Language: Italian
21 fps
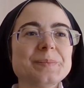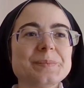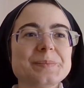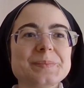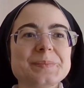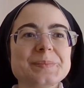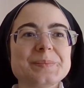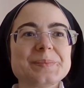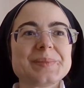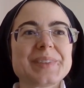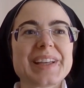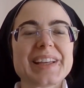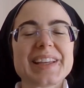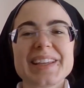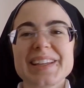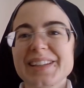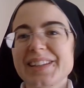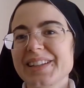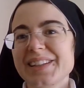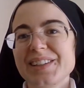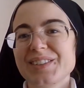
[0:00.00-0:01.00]
mh, mm, che
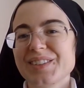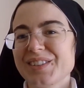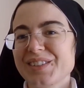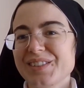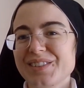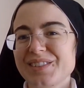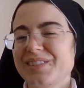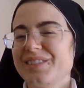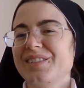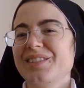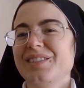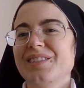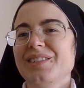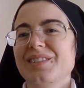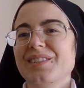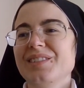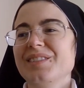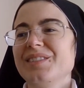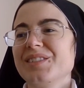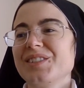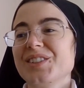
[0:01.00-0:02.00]
chiede loro
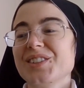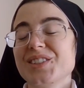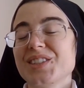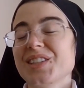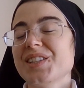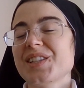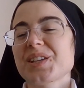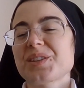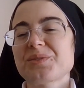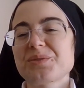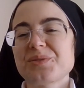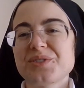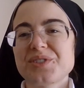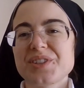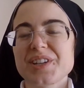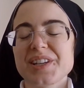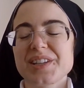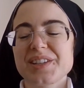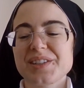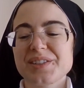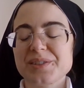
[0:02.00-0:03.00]
cosa sia
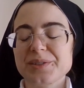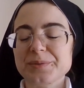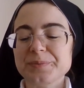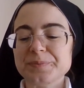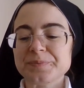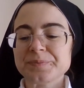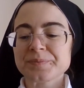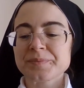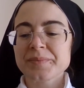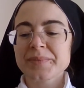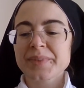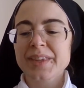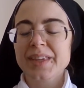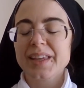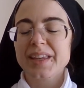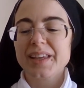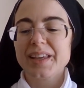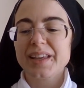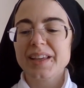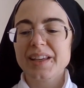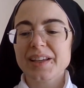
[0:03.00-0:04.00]
successo.
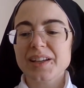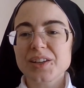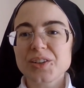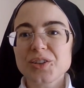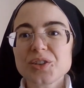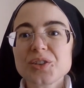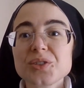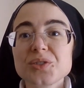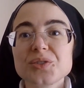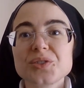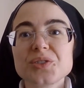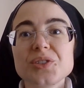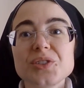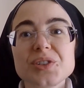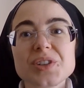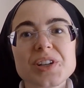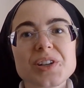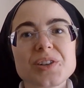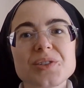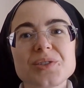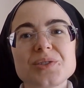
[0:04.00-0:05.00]
E loro non lo
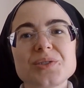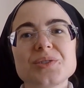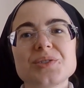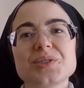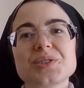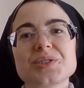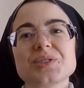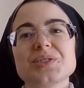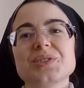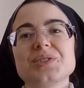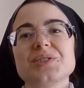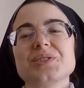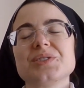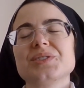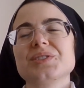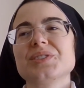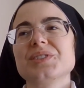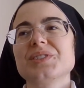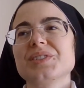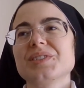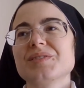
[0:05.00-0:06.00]

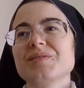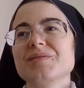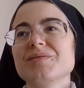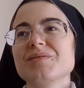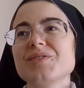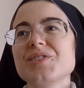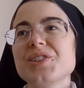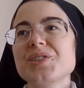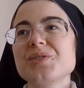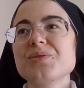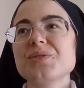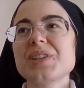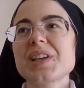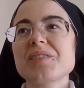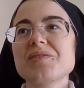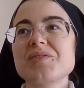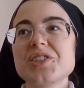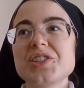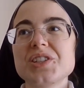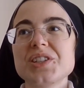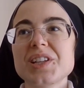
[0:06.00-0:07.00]
riconoscono. Gesù si
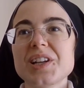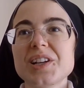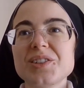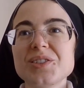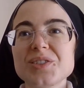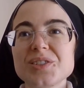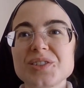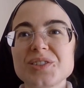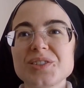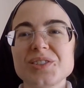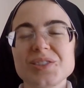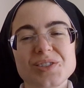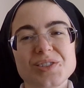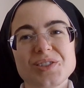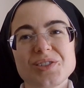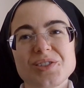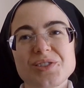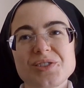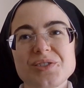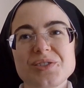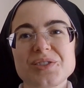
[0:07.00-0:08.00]
avvicina a loro,
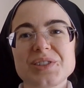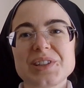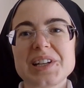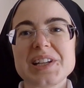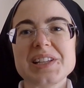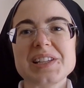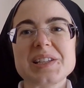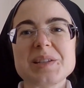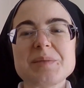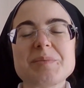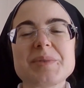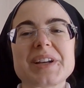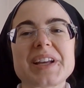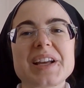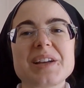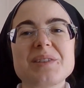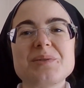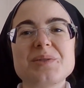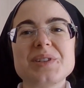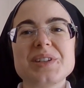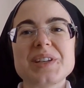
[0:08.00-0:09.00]
loro sono tristi
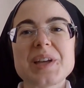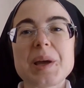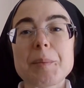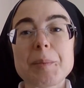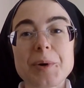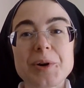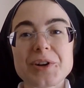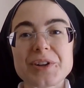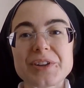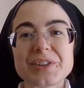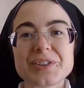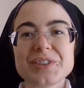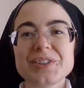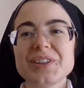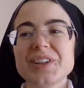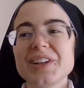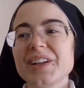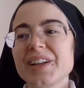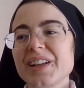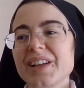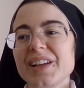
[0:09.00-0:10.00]
perché lui è
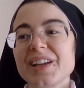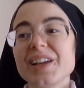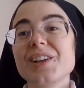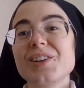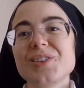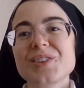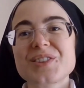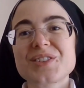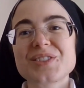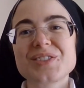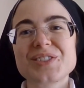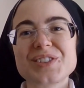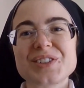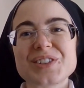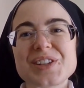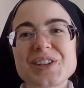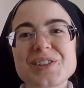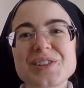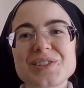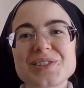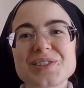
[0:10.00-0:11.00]
morto e loro non lo
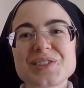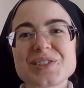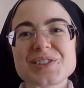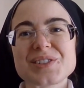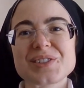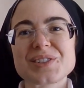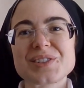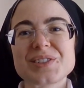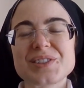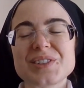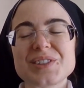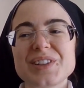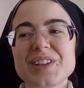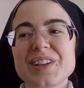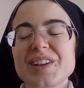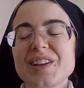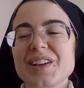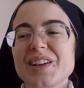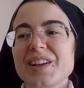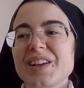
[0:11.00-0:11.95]
riconoscono.